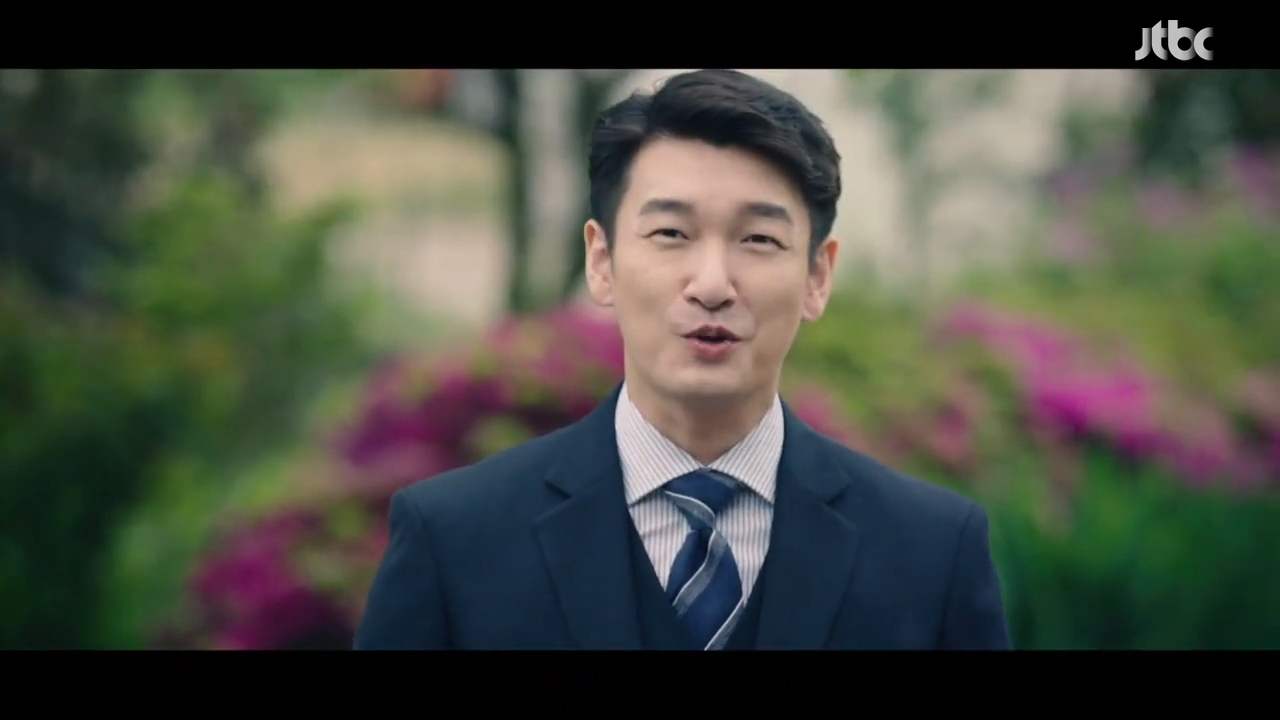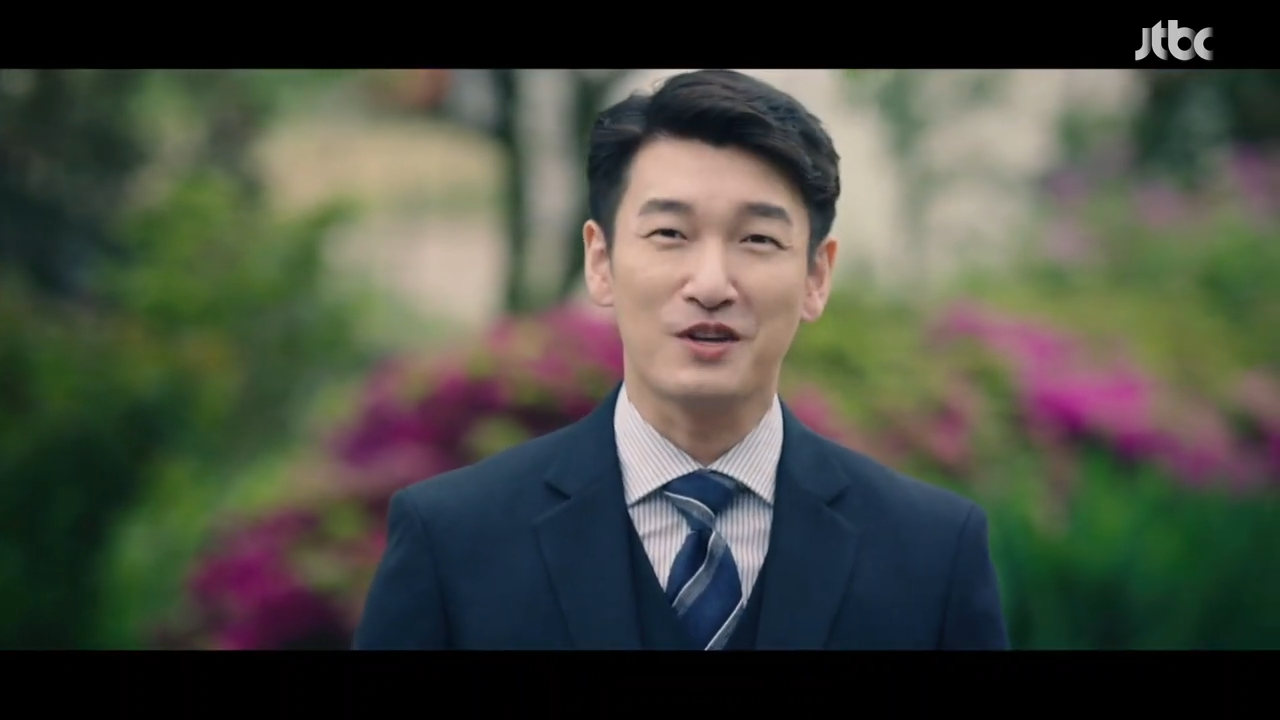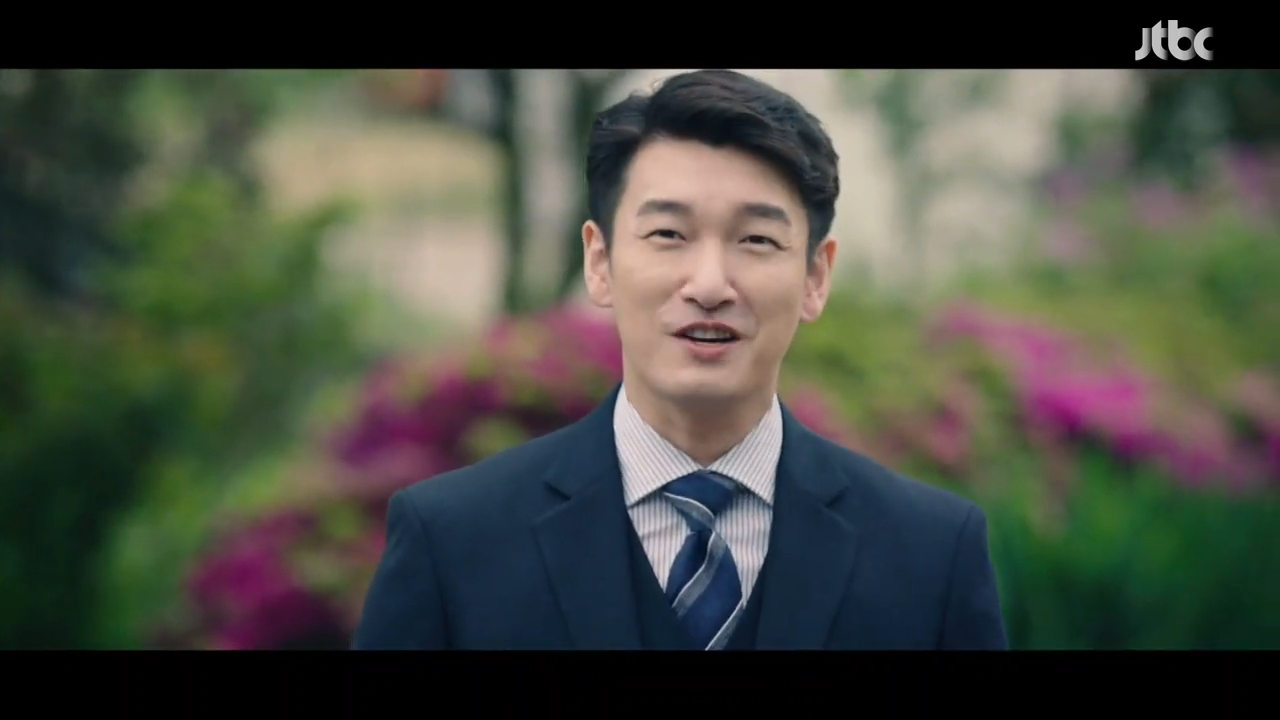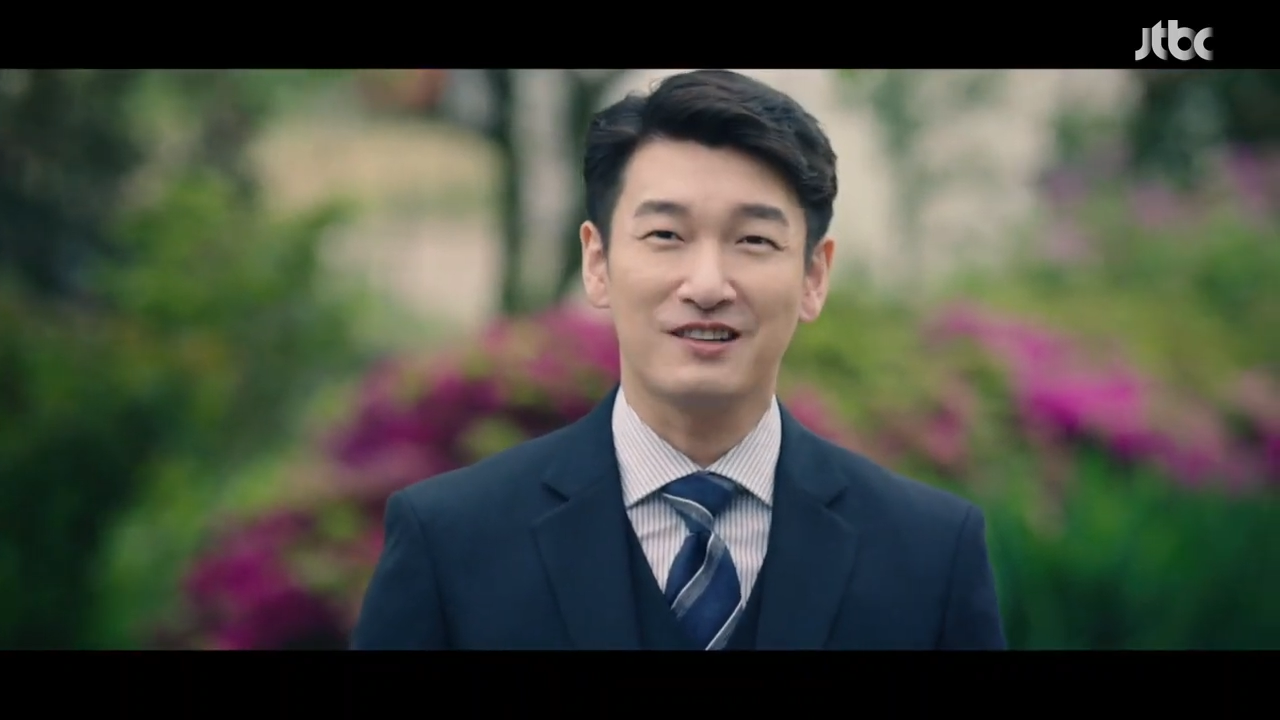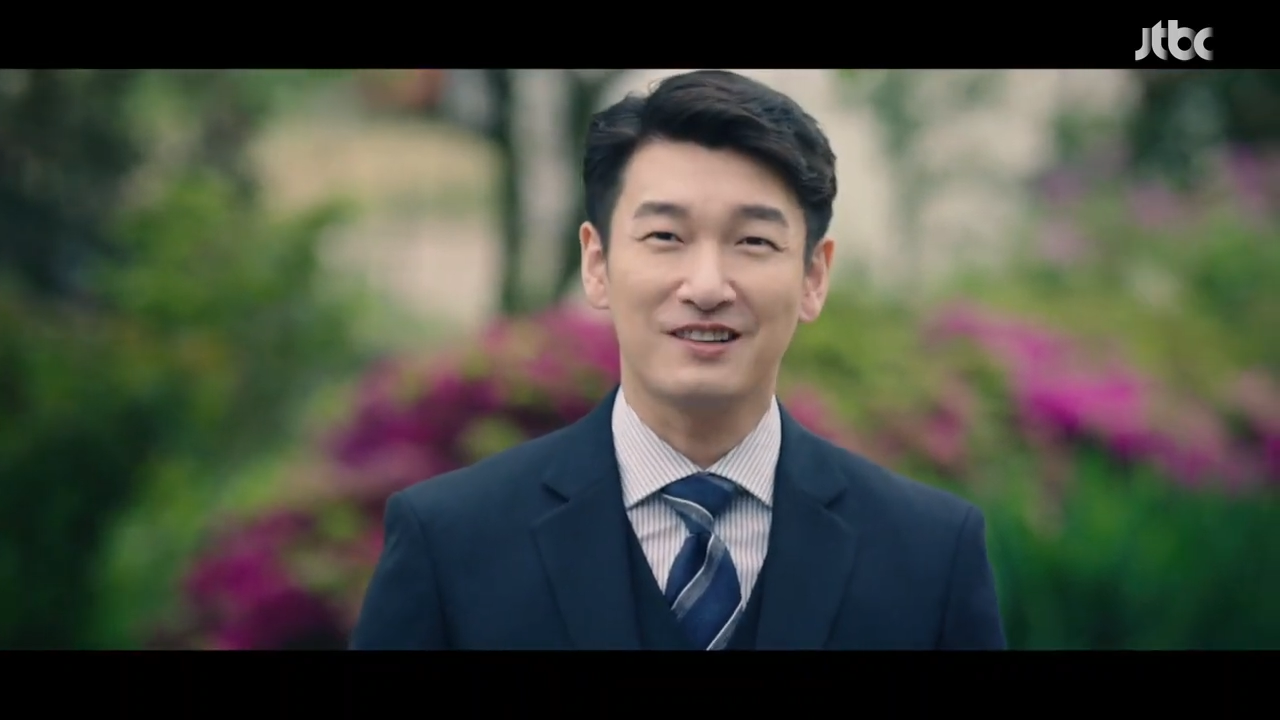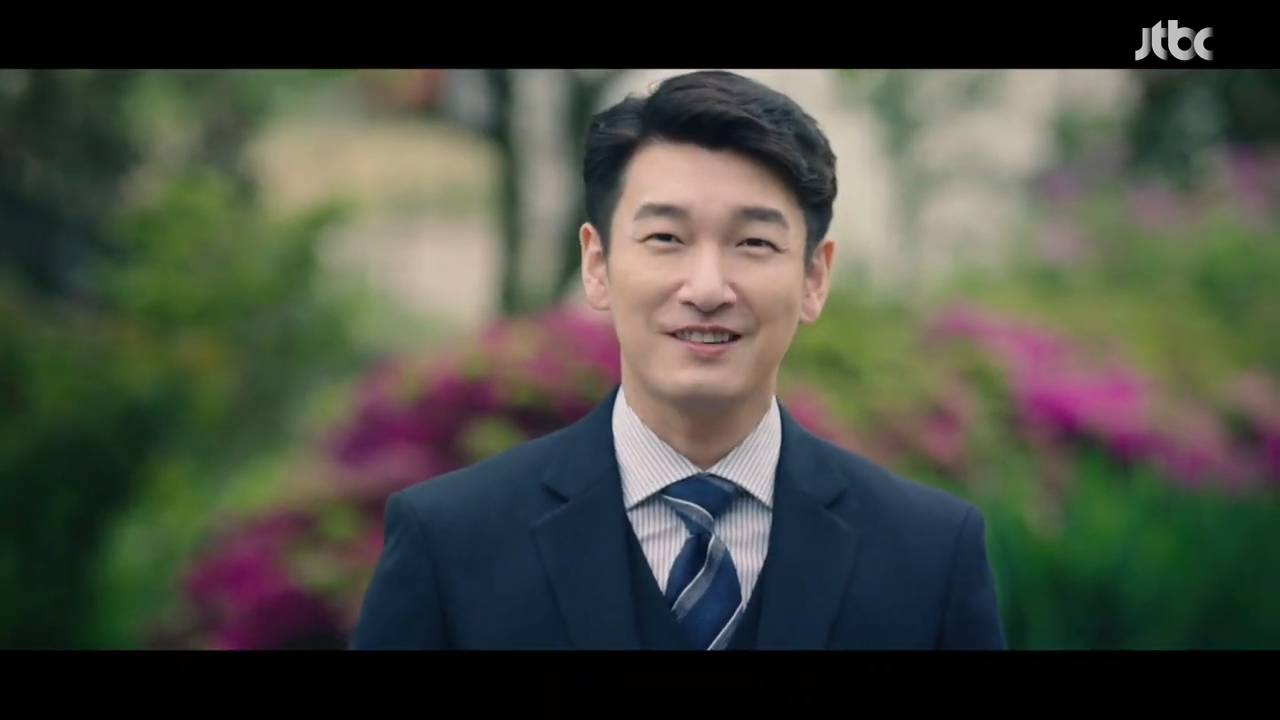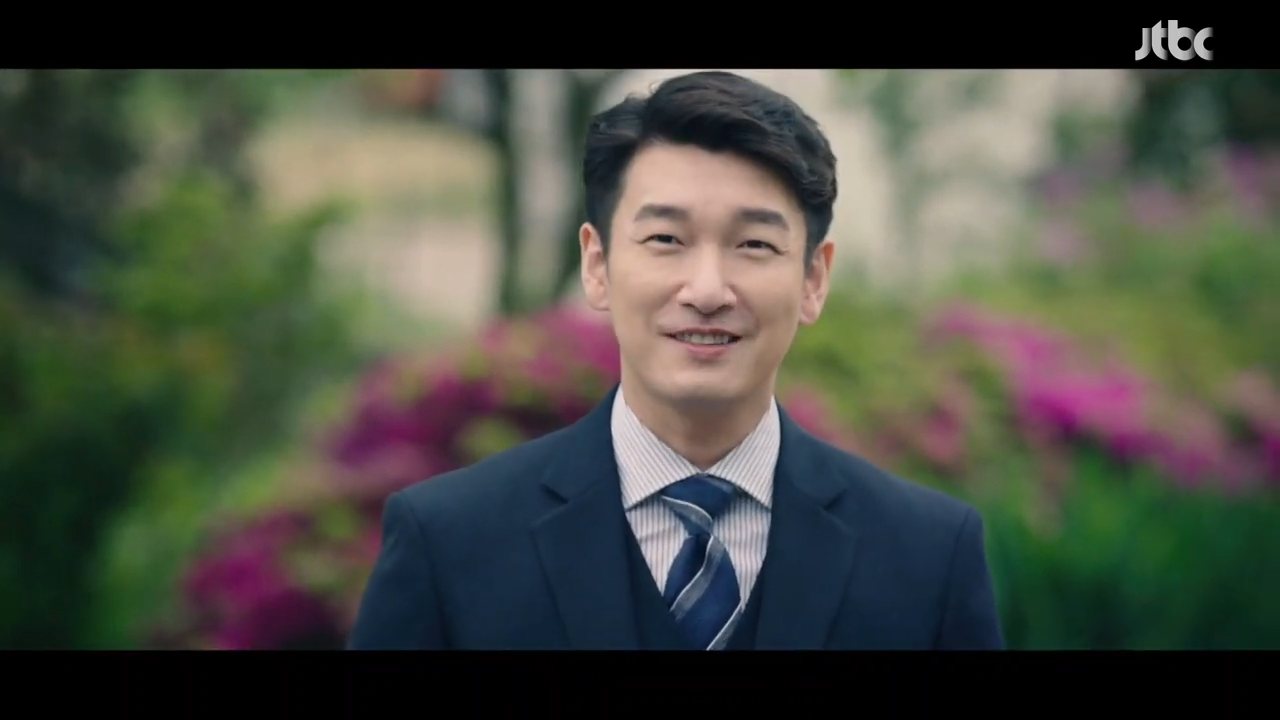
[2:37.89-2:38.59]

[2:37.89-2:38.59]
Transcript: 뭔데요?